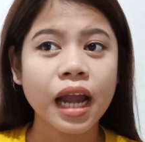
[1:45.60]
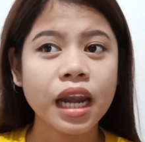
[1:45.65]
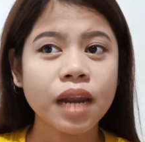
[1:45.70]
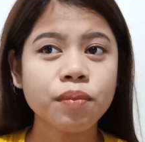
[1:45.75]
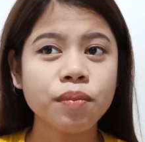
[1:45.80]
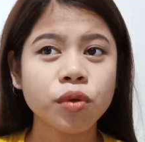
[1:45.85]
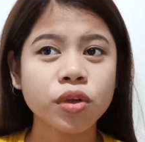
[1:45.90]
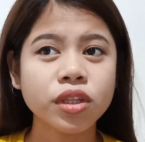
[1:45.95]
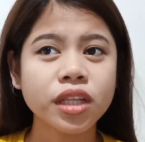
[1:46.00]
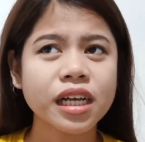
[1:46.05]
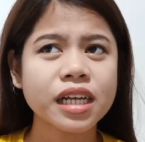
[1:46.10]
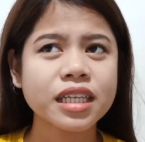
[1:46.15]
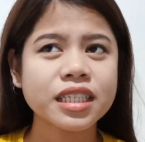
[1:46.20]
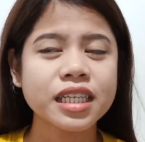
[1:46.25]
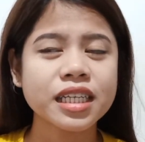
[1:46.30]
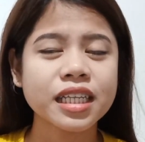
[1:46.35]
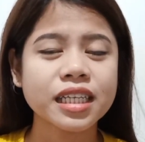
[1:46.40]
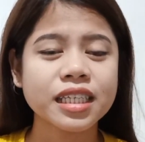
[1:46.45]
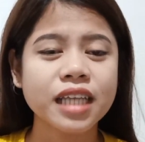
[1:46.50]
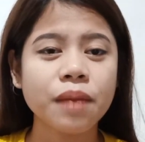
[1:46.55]
alam ko na
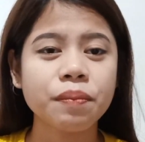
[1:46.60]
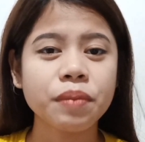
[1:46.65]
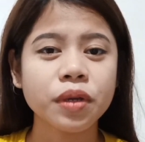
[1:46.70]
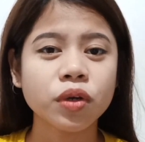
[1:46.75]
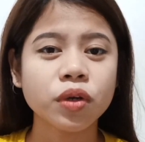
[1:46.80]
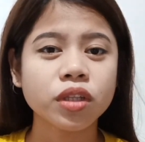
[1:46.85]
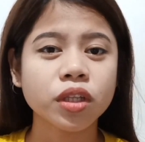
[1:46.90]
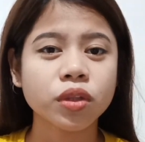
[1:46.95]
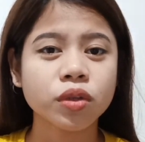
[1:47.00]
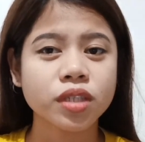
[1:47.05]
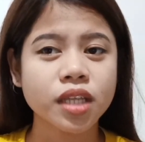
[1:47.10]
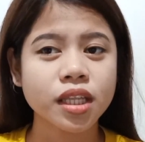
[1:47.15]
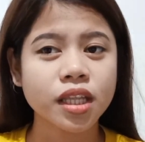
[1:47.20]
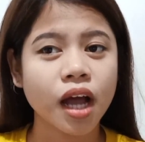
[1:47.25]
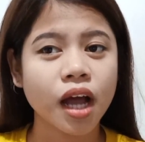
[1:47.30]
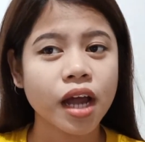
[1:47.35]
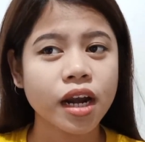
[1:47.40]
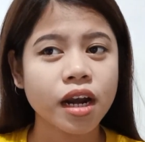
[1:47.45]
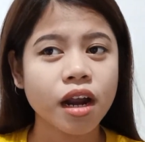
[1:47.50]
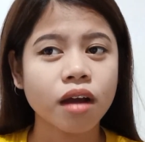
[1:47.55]
kasi nasabi ko na to sa
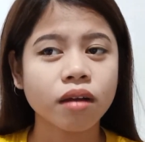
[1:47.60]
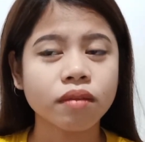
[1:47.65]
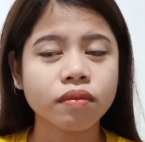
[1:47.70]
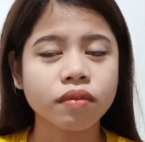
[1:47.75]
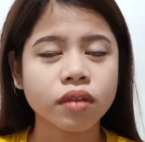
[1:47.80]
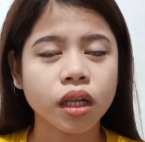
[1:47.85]
nakaraang